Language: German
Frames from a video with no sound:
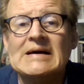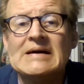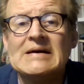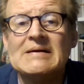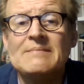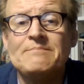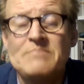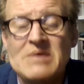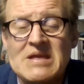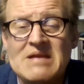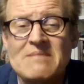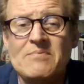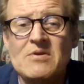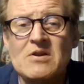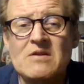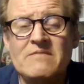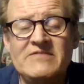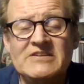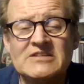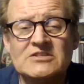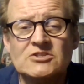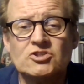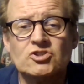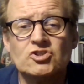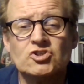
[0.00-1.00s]

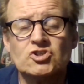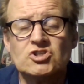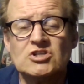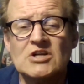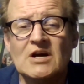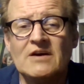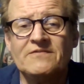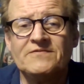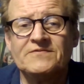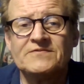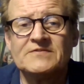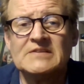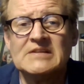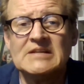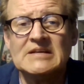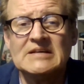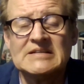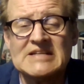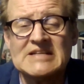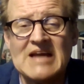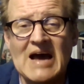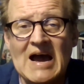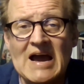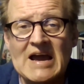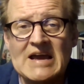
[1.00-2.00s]
Bibelwissenschaftler,
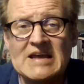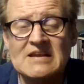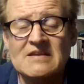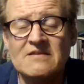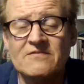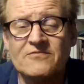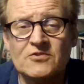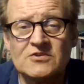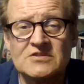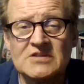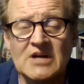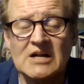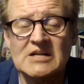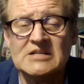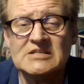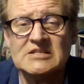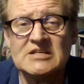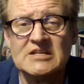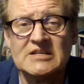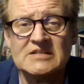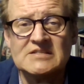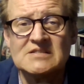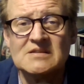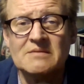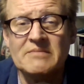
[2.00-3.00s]
der eine fürs Alte
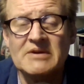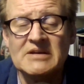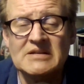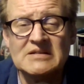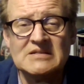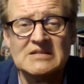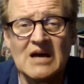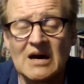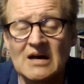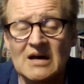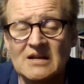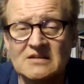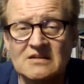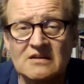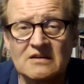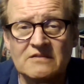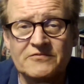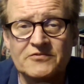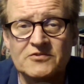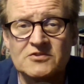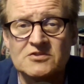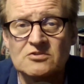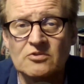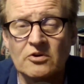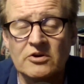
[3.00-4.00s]
Testament, der andere
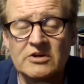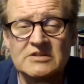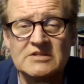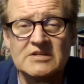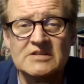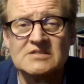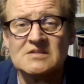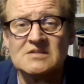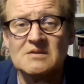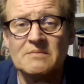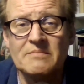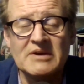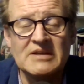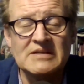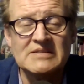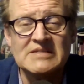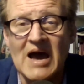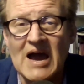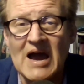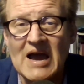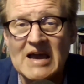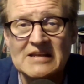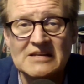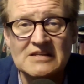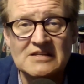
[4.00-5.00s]
fürs Neue Testament, der
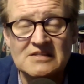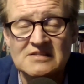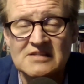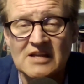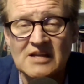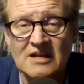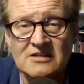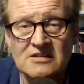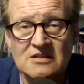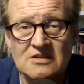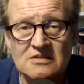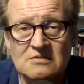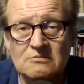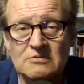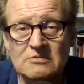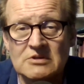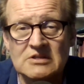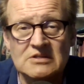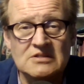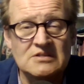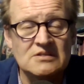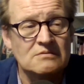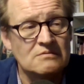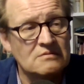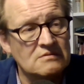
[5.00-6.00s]
eine ist ein
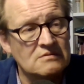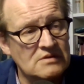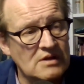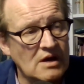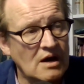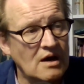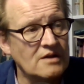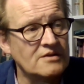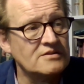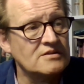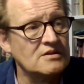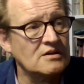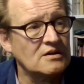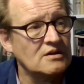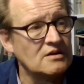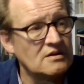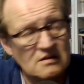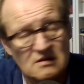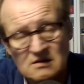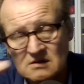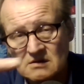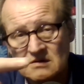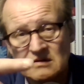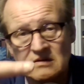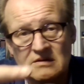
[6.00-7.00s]
Jesuit, der andere
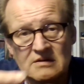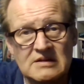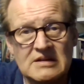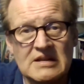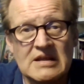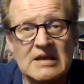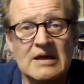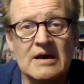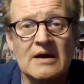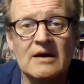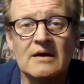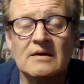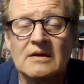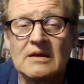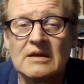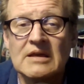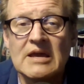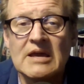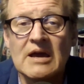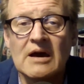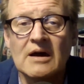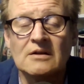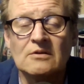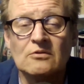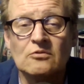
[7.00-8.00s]
der
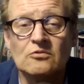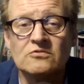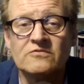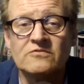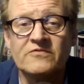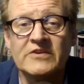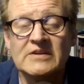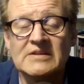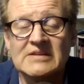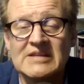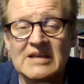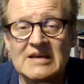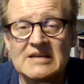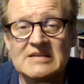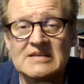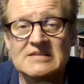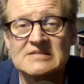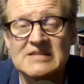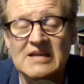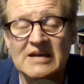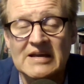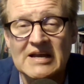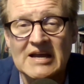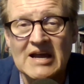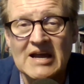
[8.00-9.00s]
Gerhard Ludwig, der
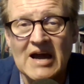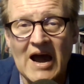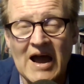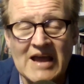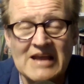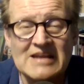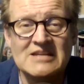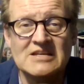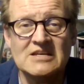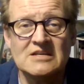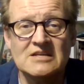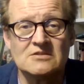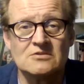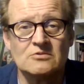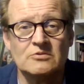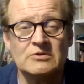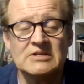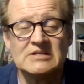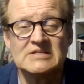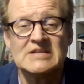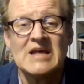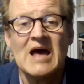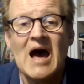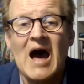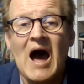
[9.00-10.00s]
ist kein
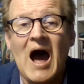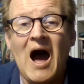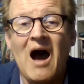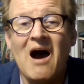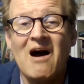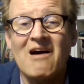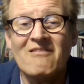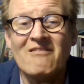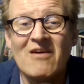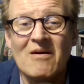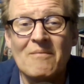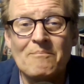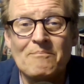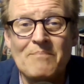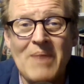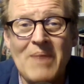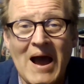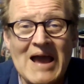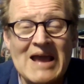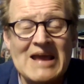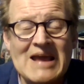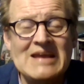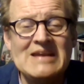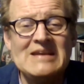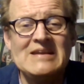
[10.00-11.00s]
Jesuit. Aber
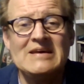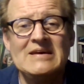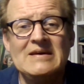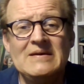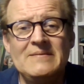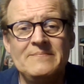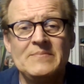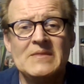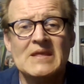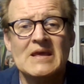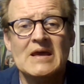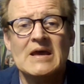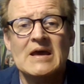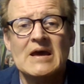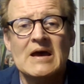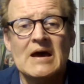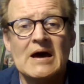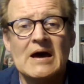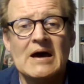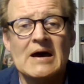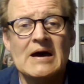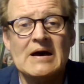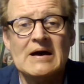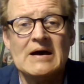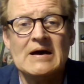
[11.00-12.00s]
beide
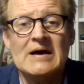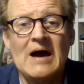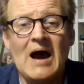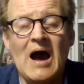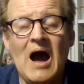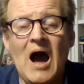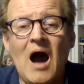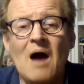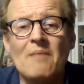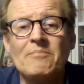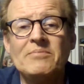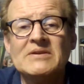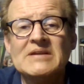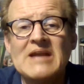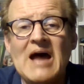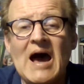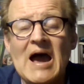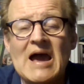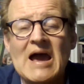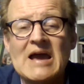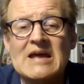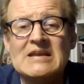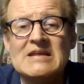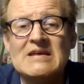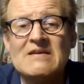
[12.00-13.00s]
äh, haben
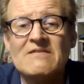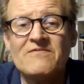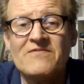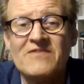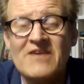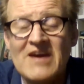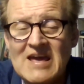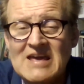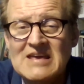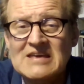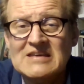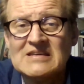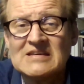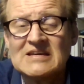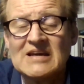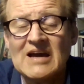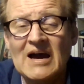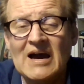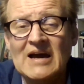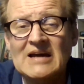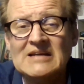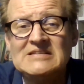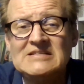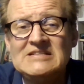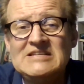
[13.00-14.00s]
eine
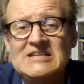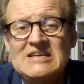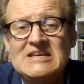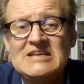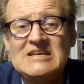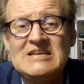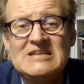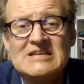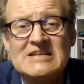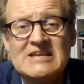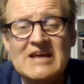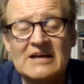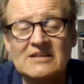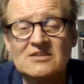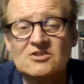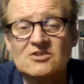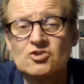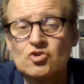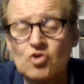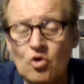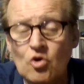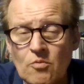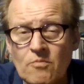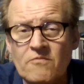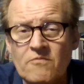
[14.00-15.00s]
Fähigkeit, die in der
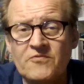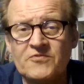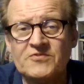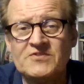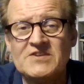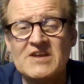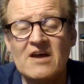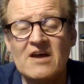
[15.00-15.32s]
Zunft der